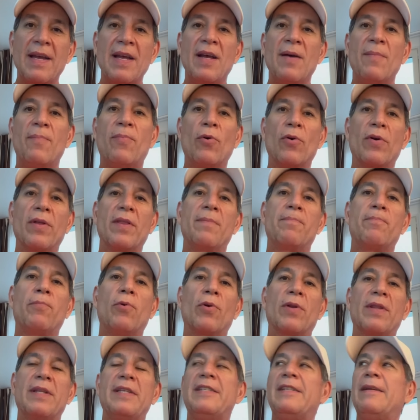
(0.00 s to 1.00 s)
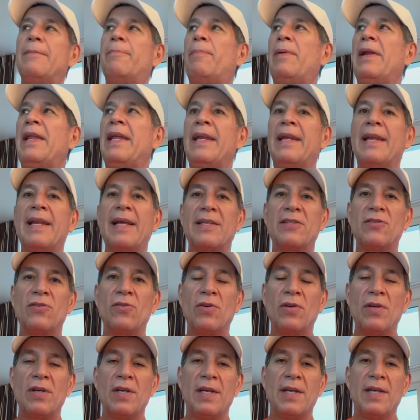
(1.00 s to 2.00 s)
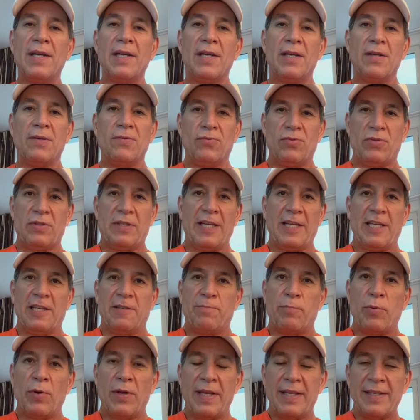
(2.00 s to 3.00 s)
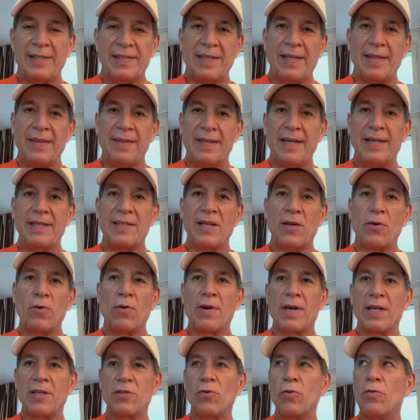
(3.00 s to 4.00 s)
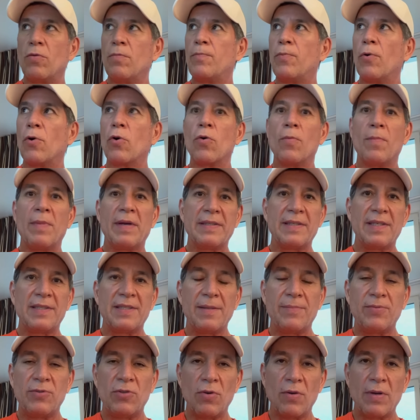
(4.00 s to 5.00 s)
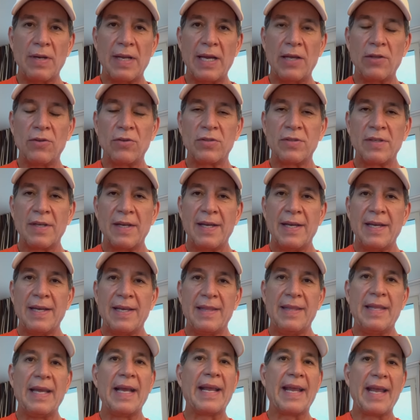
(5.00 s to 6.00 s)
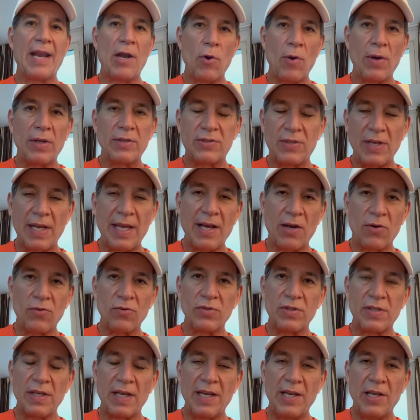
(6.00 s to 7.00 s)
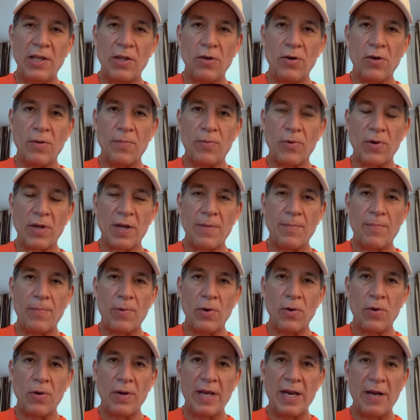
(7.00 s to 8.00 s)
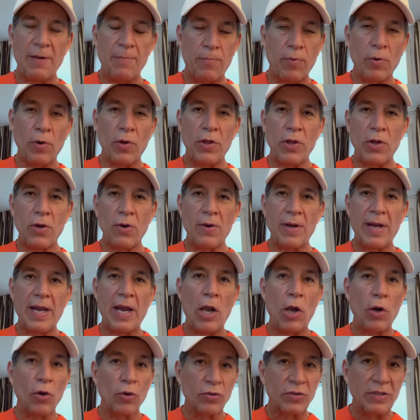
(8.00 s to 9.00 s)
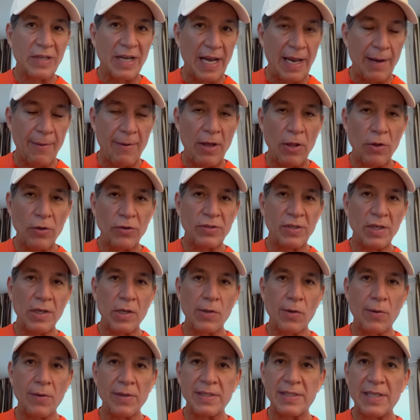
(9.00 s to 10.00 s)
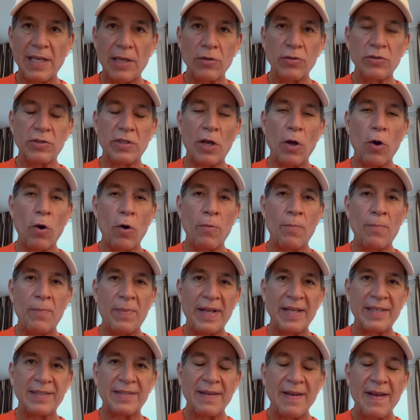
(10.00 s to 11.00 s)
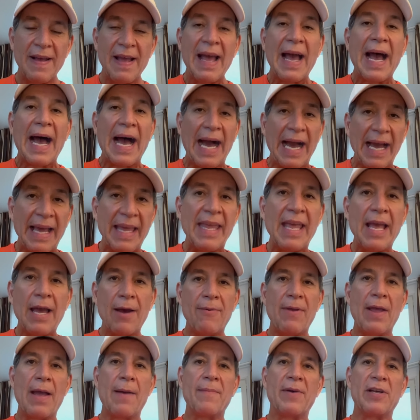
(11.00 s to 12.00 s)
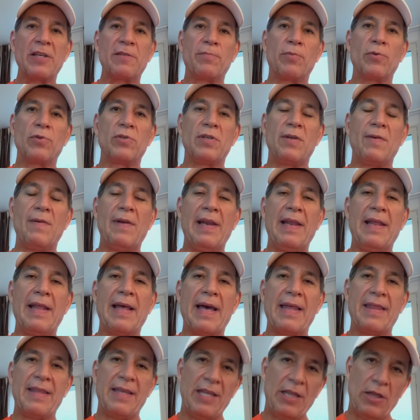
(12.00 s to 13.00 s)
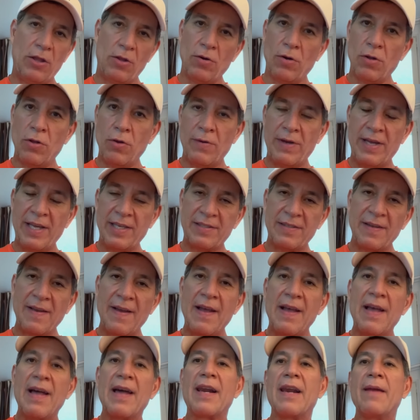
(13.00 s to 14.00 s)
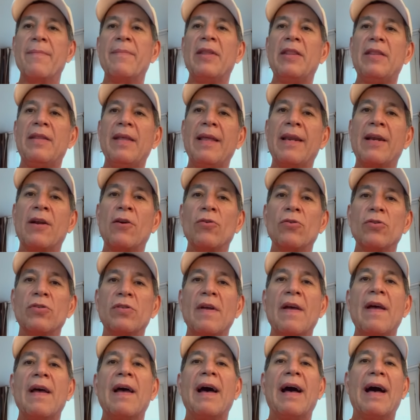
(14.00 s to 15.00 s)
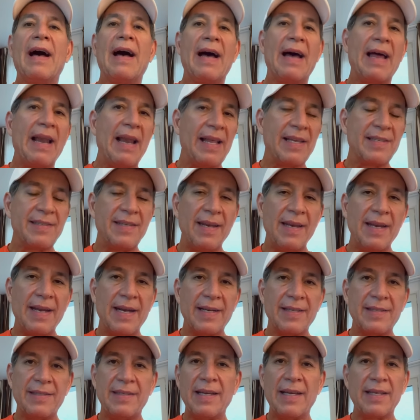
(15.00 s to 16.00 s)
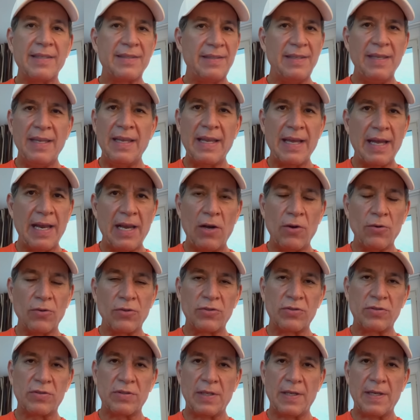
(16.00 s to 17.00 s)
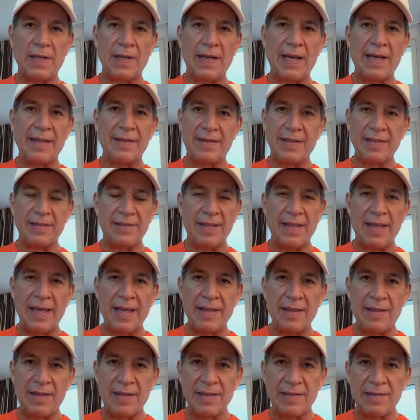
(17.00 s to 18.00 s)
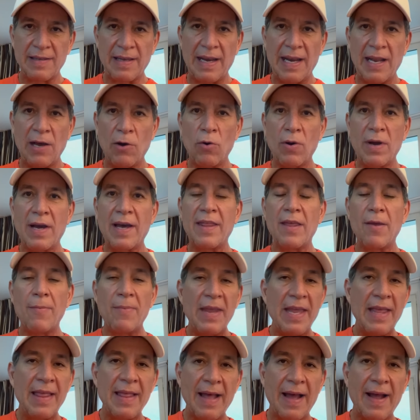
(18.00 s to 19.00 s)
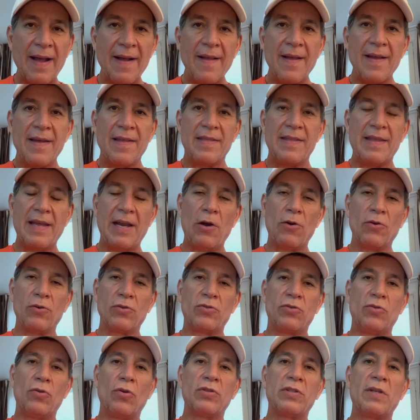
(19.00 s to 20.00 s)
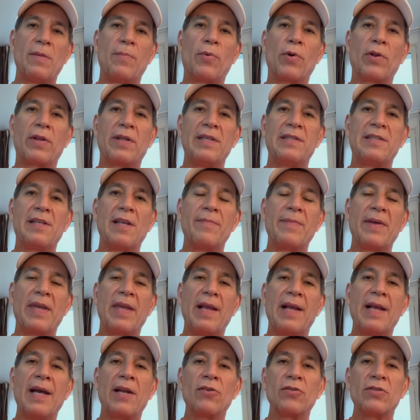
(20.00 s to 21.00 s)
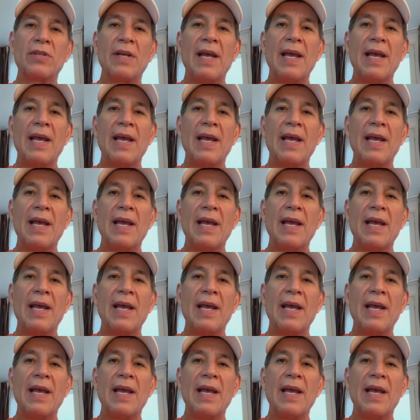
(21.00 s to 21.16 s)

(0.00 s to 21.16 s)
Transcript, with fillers: por, por disciplinas, ¿no? Ustedes pueden sentirse con razón un poco más decepcionados de que no se haya conseguido, por ejemplo, el podio en los clavados sincronizados de hombres. Ahí había más posibilidad y todo es remitirnos a las inercias y a los eh, antecedentes, a la hoja de vida de los dos deportistas mexicanos.